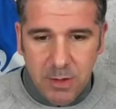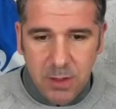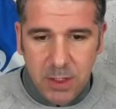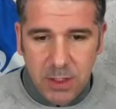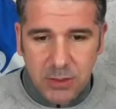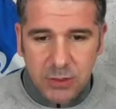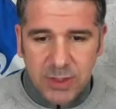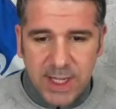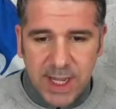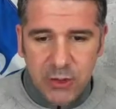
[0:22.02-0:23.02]
donc, euh, se
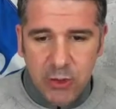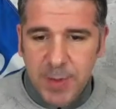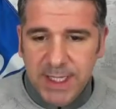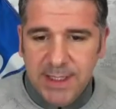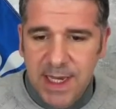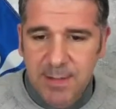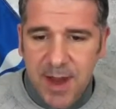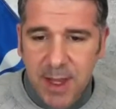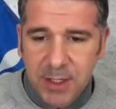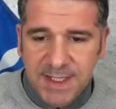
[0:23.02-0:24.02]
sont engagés auprès des
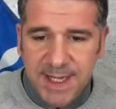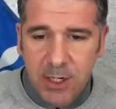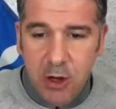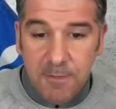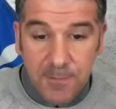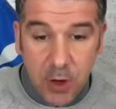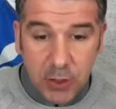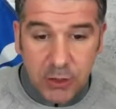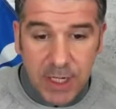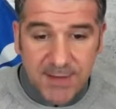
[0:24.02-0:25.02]
talibans à retirer leurs
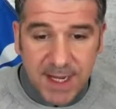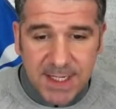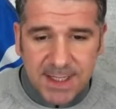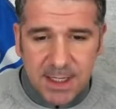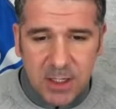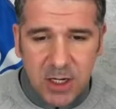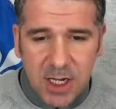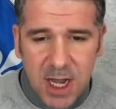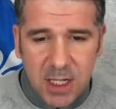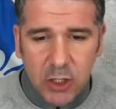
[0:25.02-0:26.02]
forces de l'Afghanistan dans
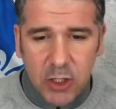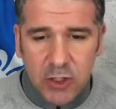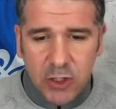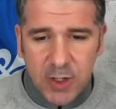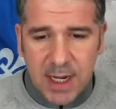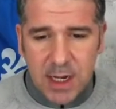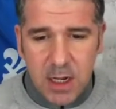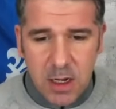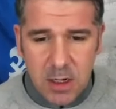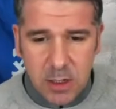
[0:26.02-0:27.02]
le cadre d'un
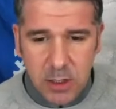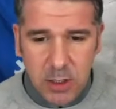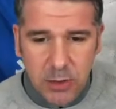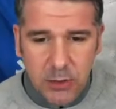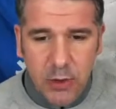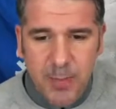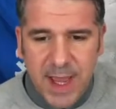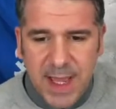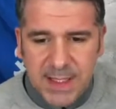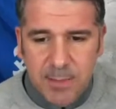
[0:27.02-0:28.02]
accord, euh, d'un
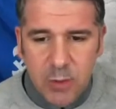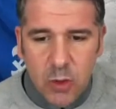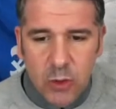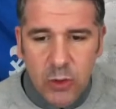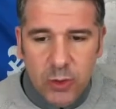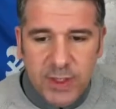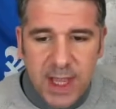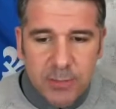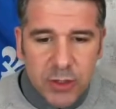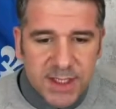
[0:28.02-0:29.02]
principe conclu au
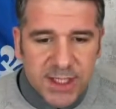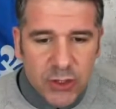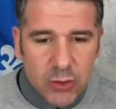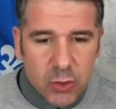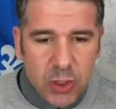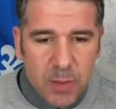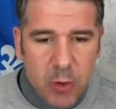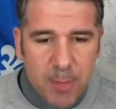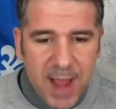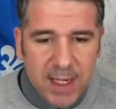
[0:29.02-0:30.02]
terme de six jours de
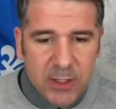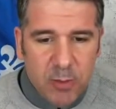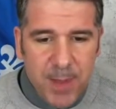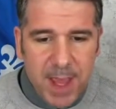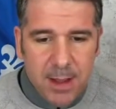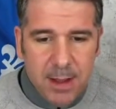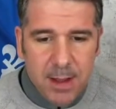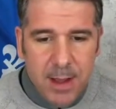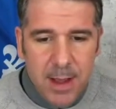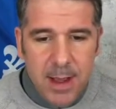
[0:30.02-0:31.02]
pourparlers de paix